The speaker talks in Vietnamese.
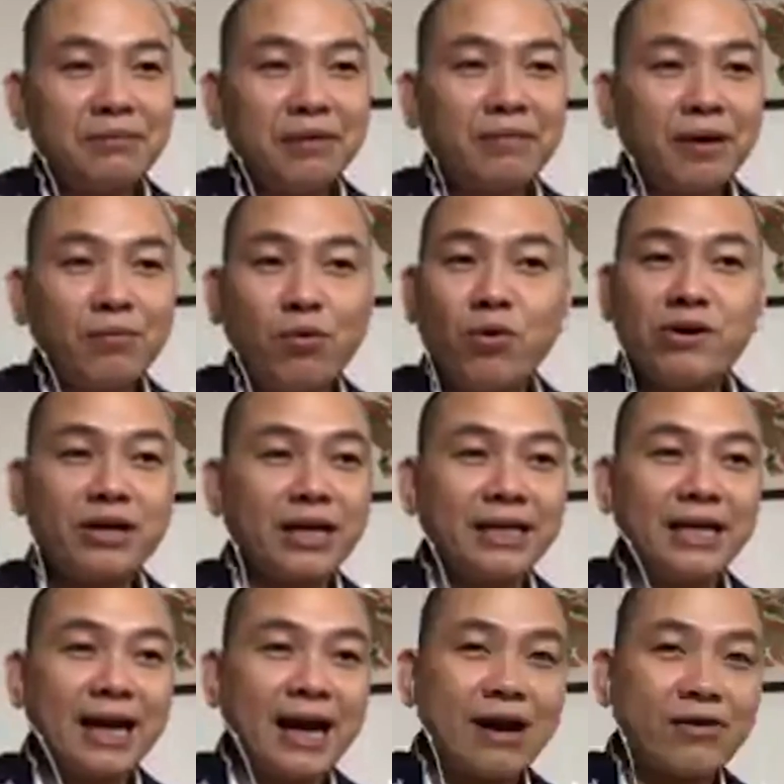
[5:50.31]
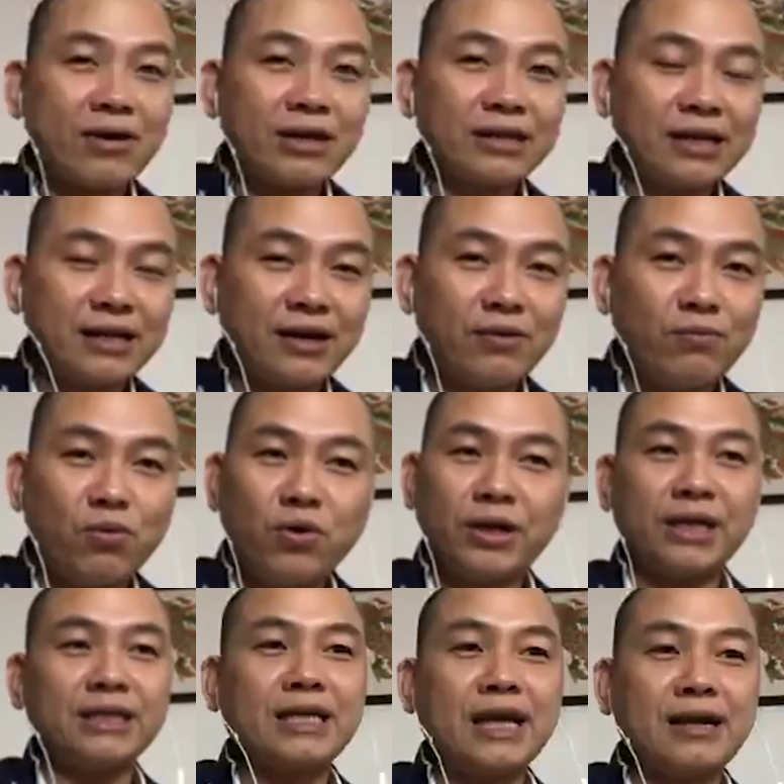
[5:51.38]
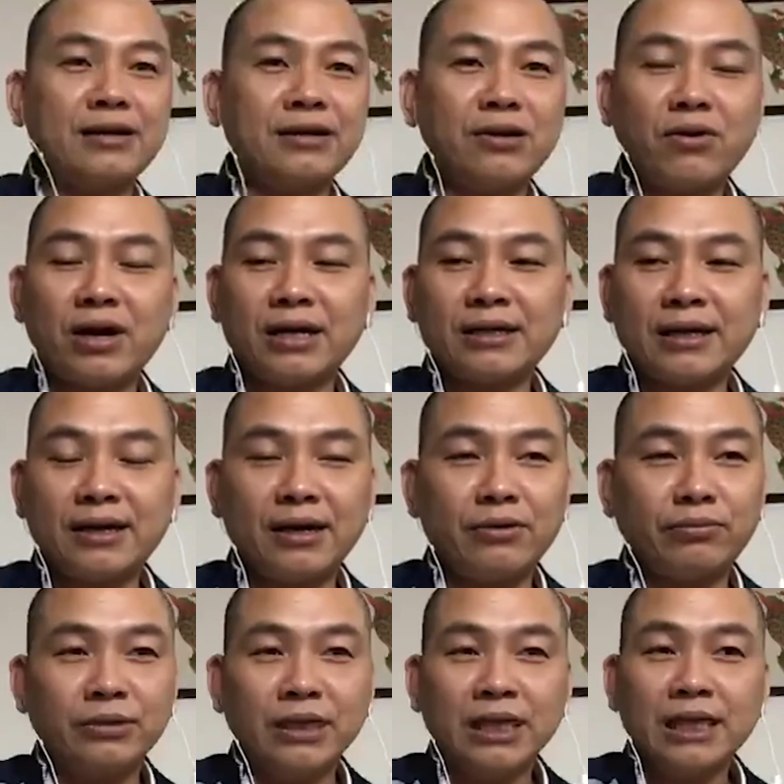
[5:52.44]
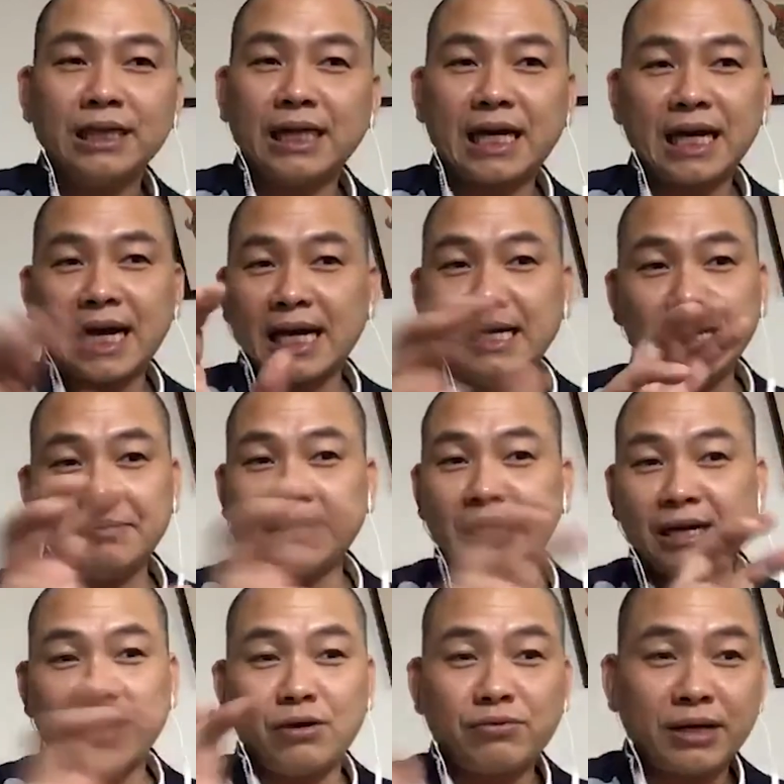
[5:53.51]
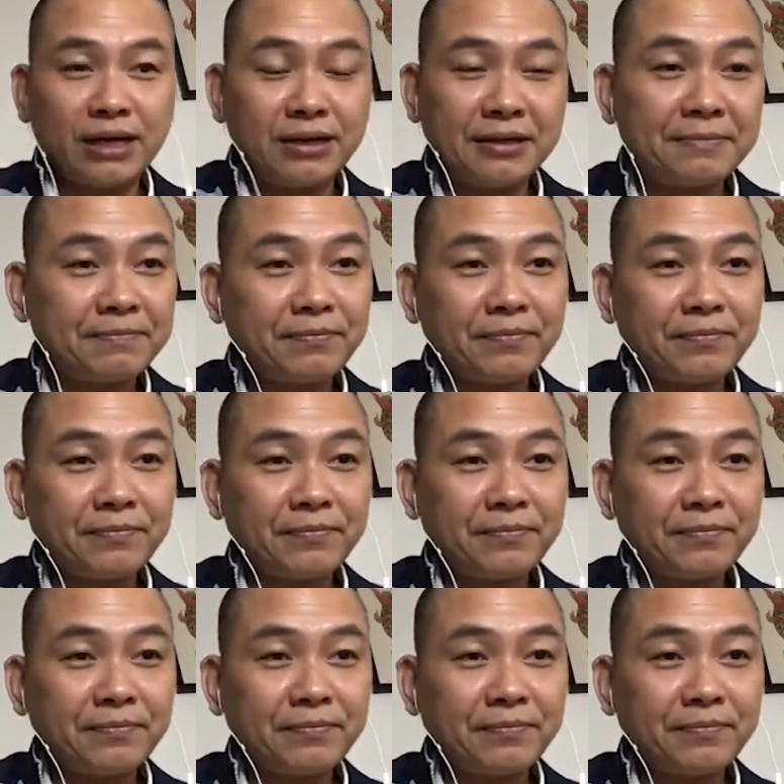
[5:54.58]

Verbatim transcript: bạn bảo mua được cái nhà gọi là thành công, mua được cái xe hơi gọi là thành công. Thì cái khái niệm thành công này